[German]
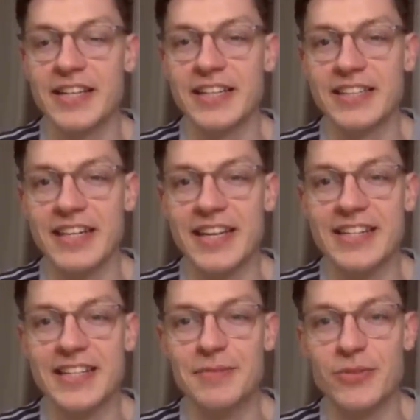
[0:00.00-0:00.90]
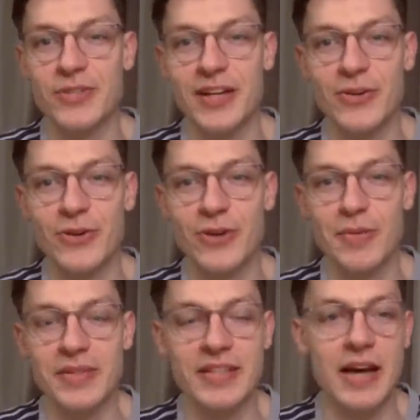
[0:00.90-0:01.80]
Äh, dann gehe ich gleich mal durch alle eure
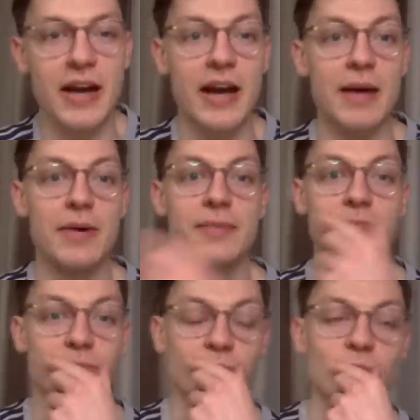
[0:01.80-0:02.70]
Kommentare, aber